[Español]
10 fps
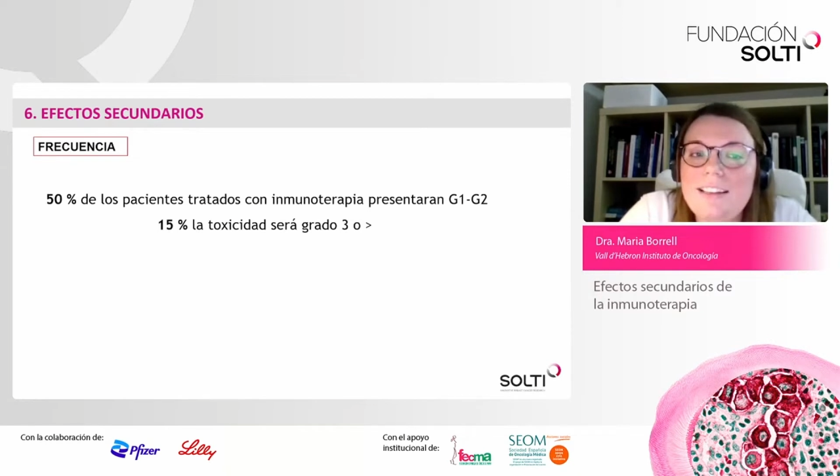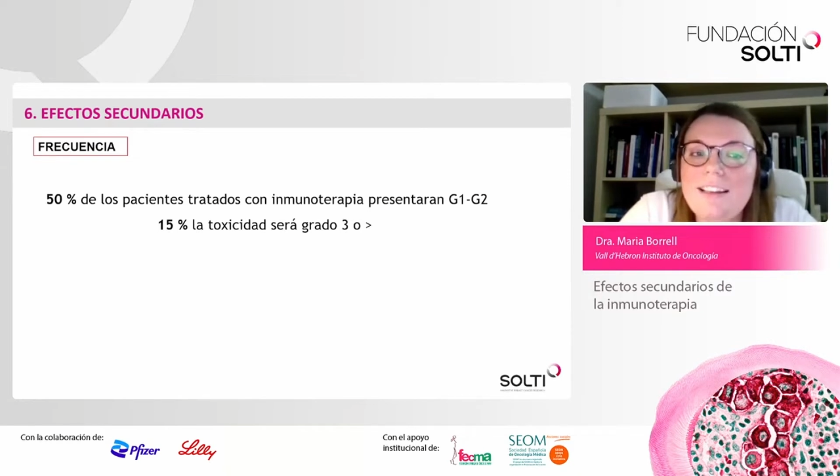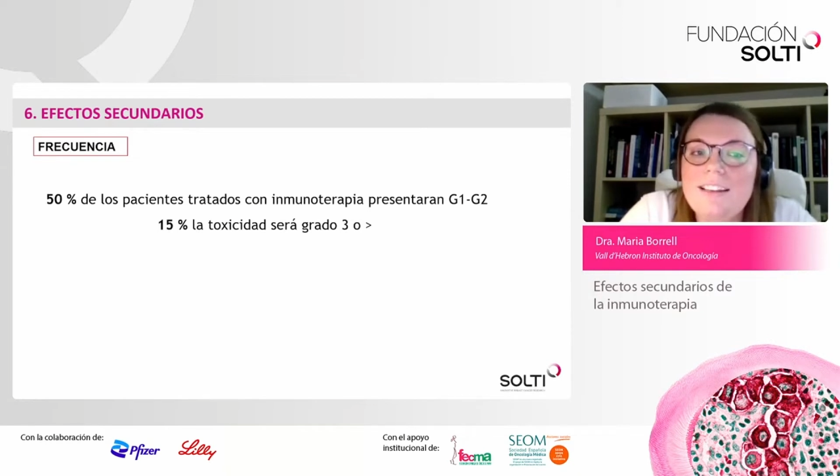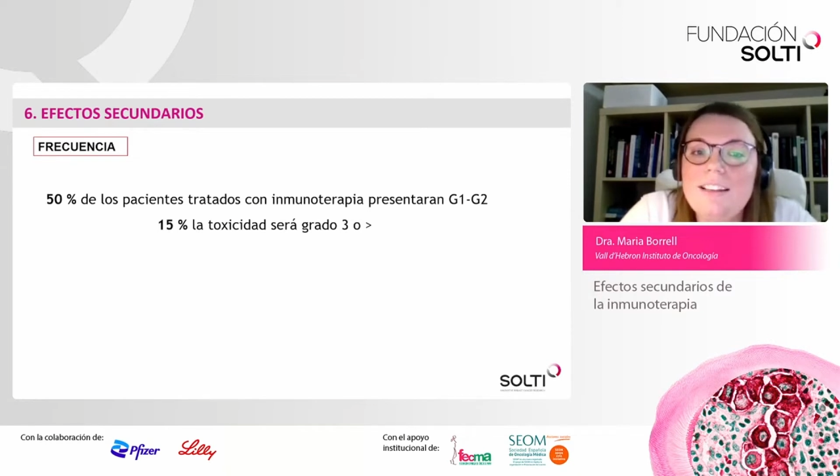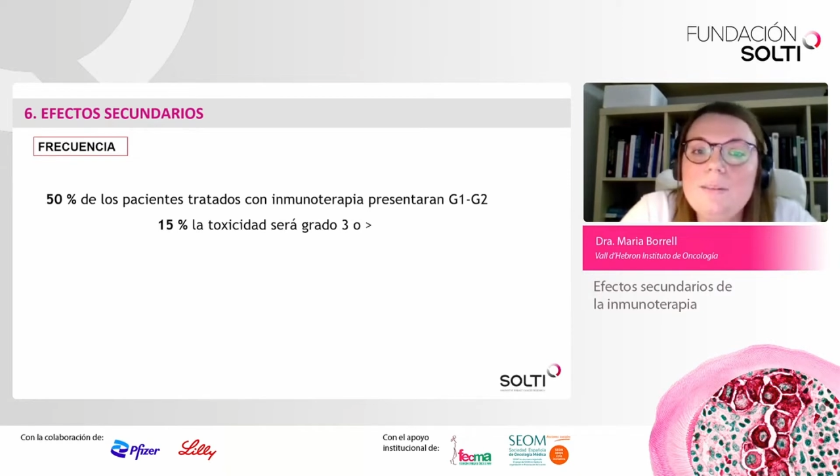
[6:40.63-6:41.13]
que
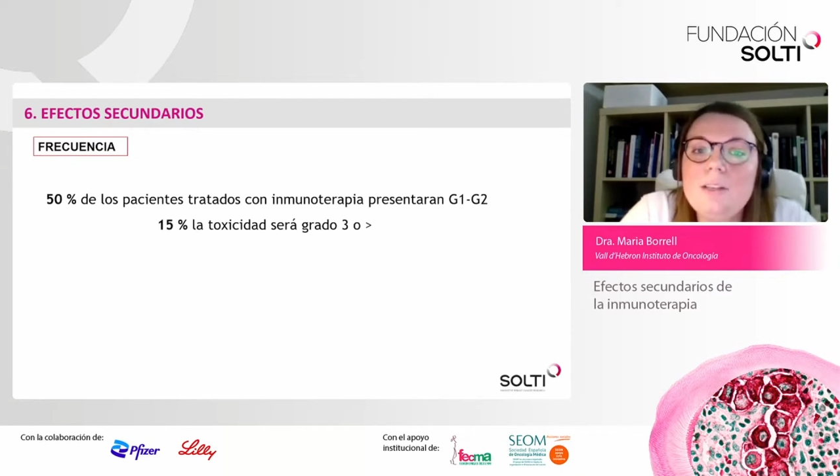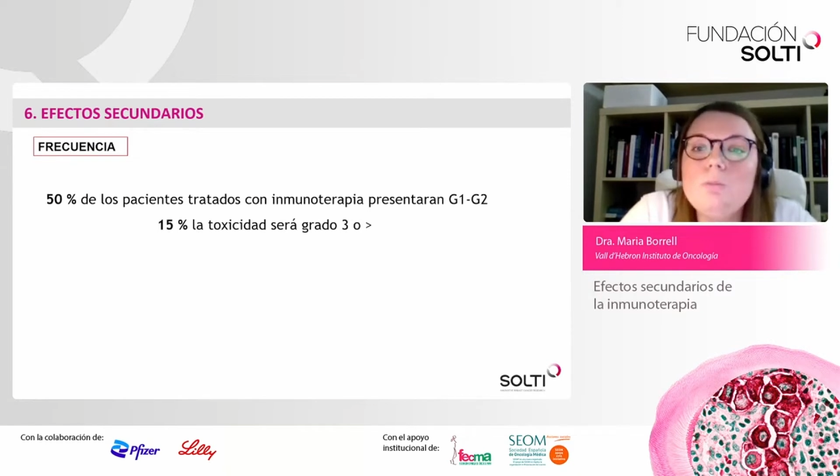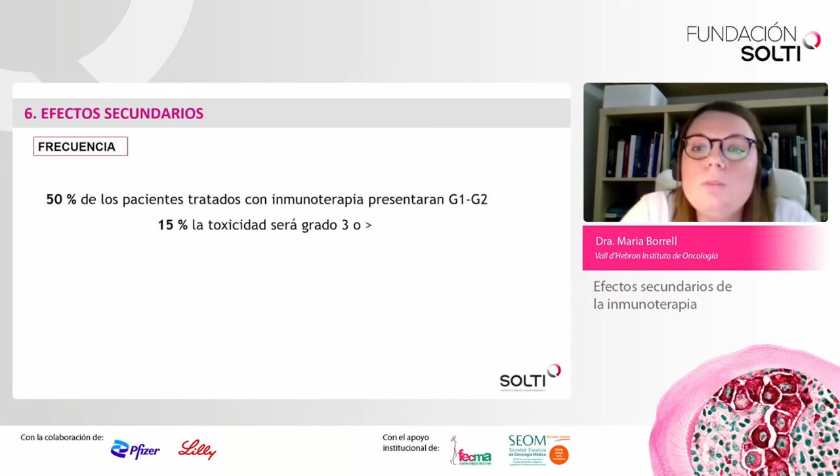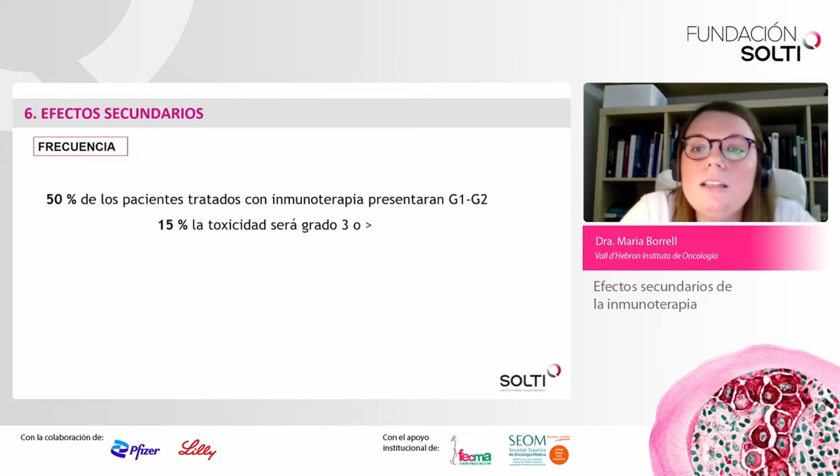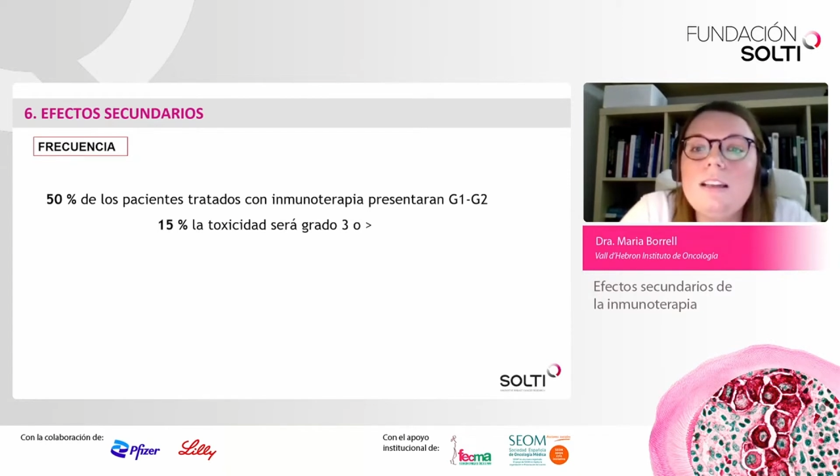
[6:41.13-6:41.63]

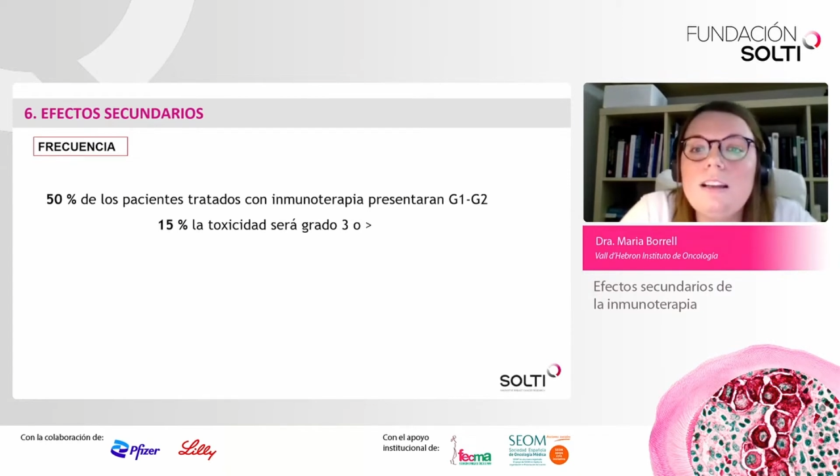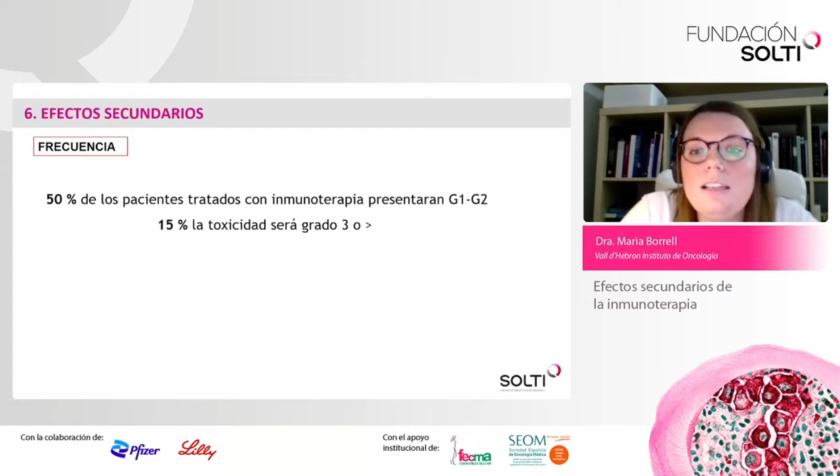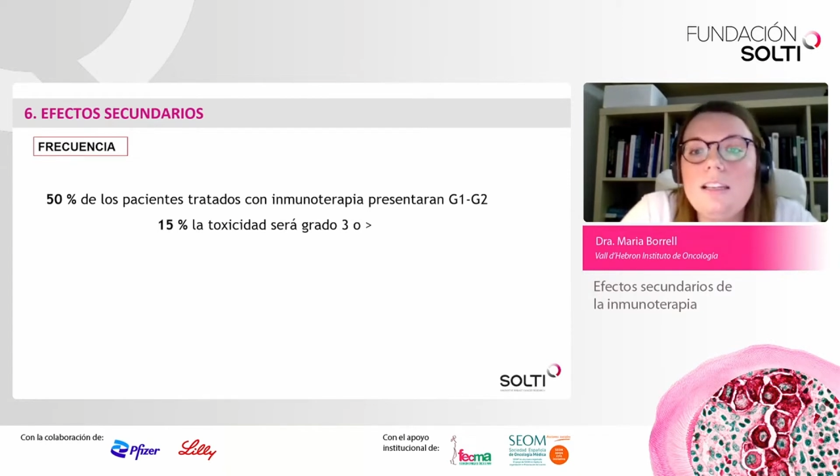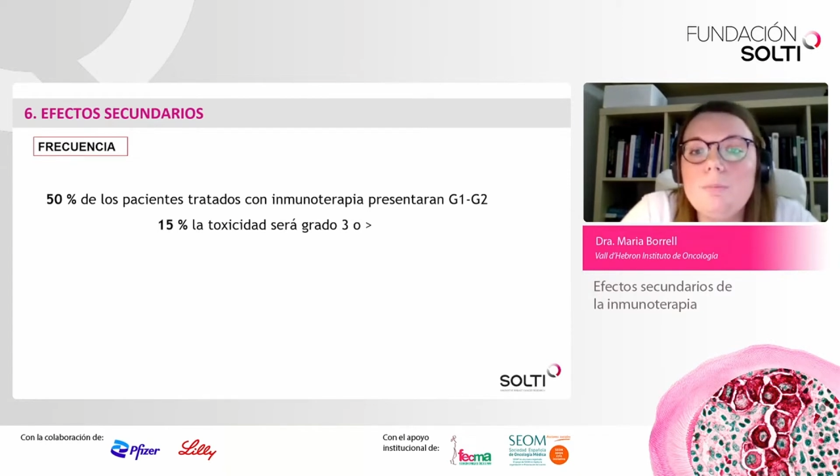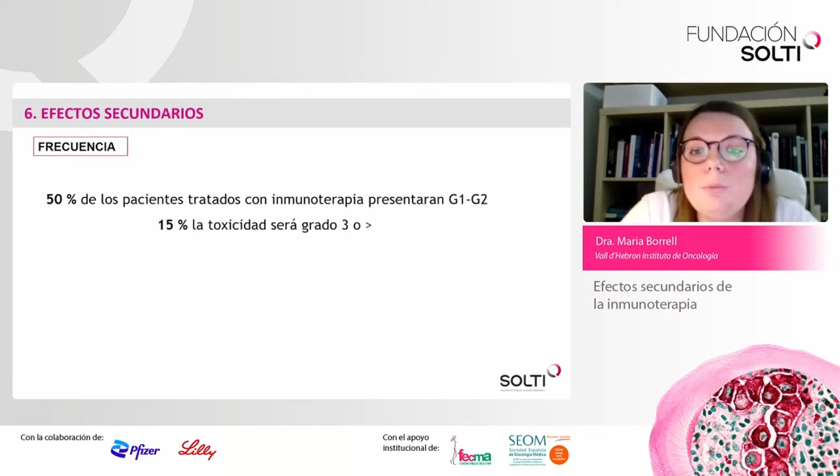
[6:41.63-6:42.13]
reciben
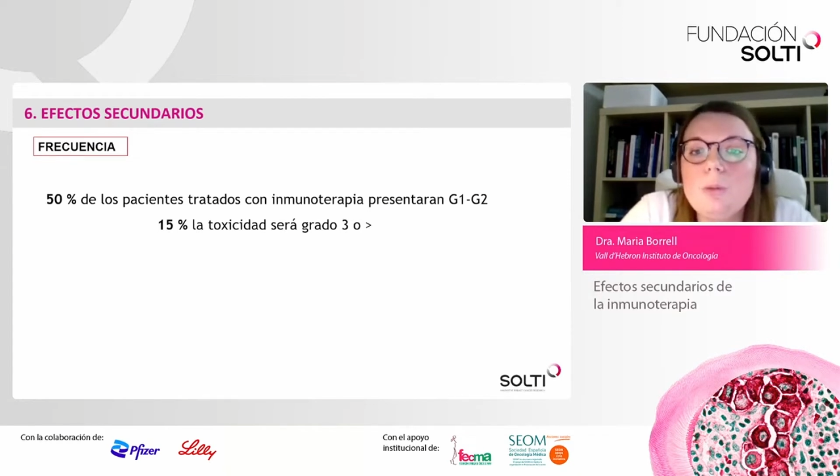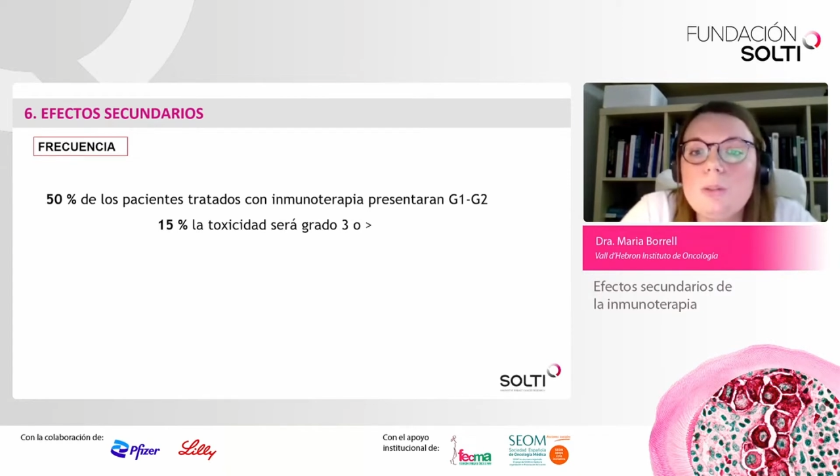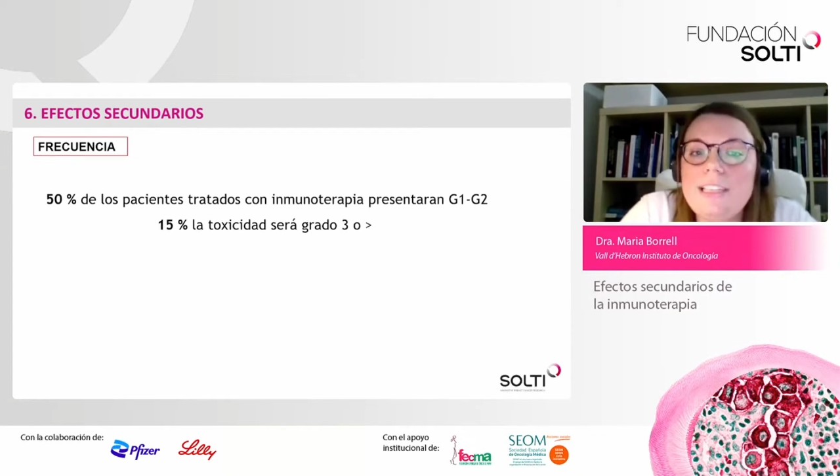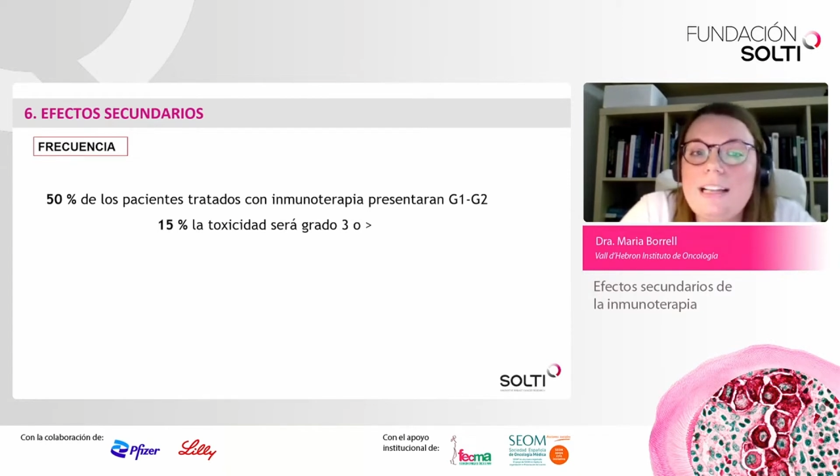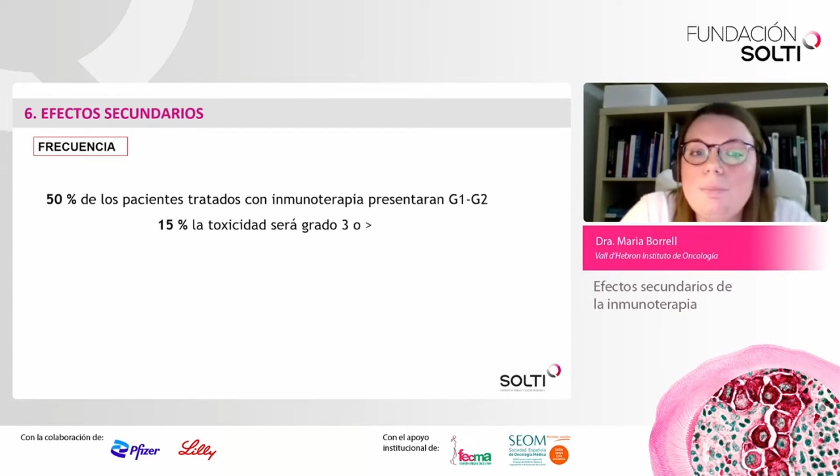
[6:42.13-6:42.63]

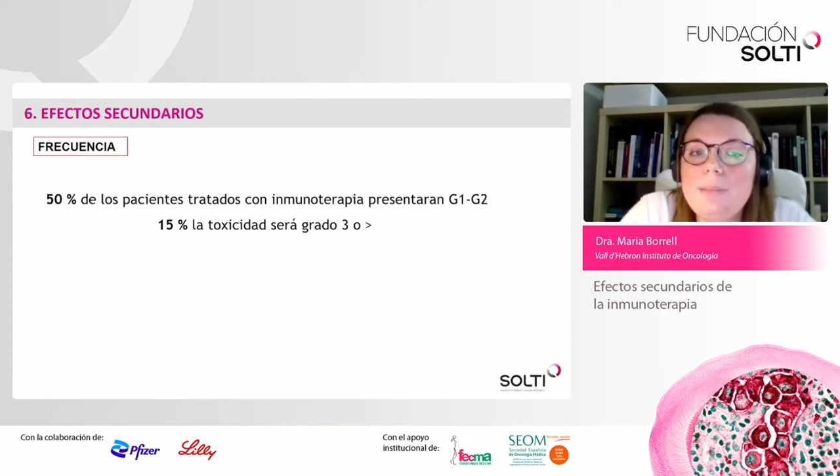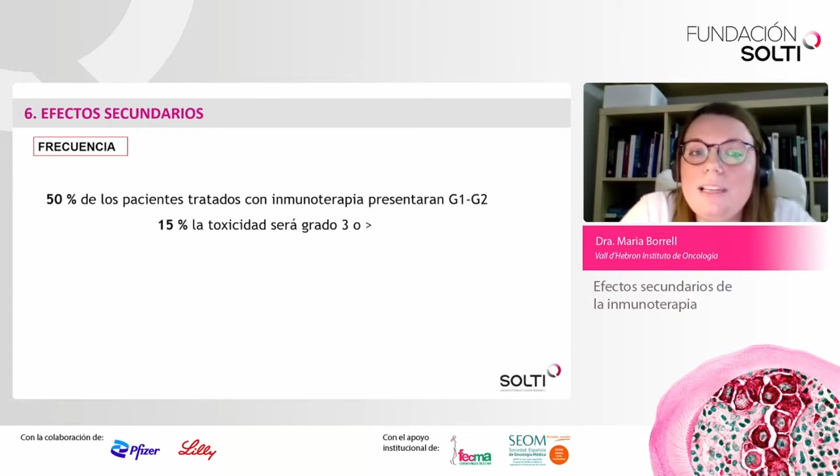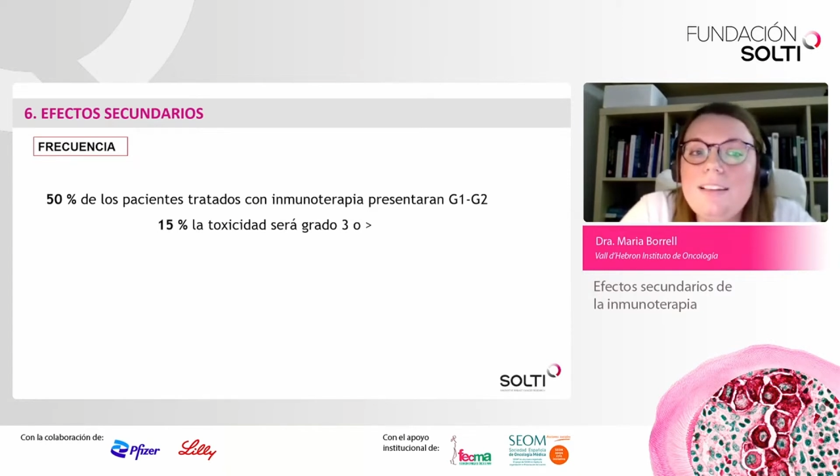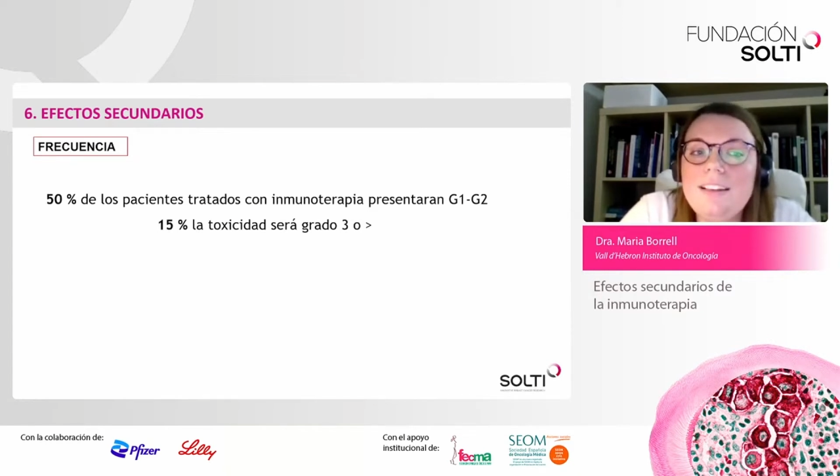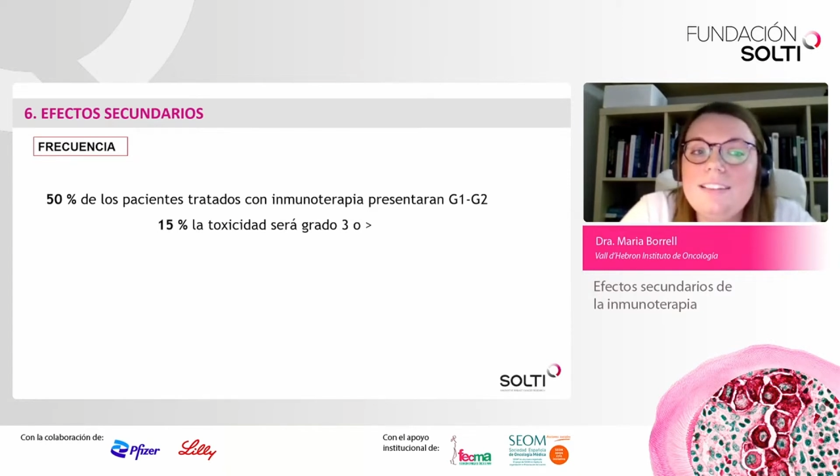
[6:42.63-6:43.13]
inmunoterapia,